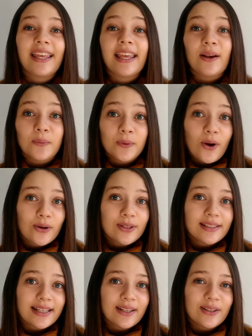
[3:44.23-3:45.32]
y algunos
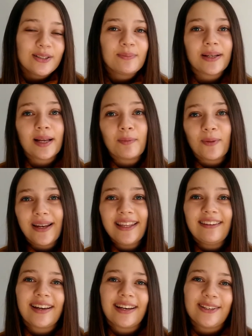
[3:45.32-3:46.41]
consejos para poder
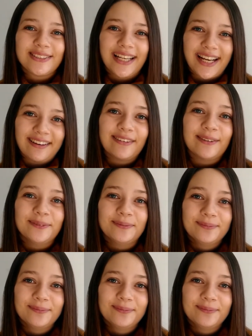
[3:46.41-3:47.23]
llevarlos a cabo.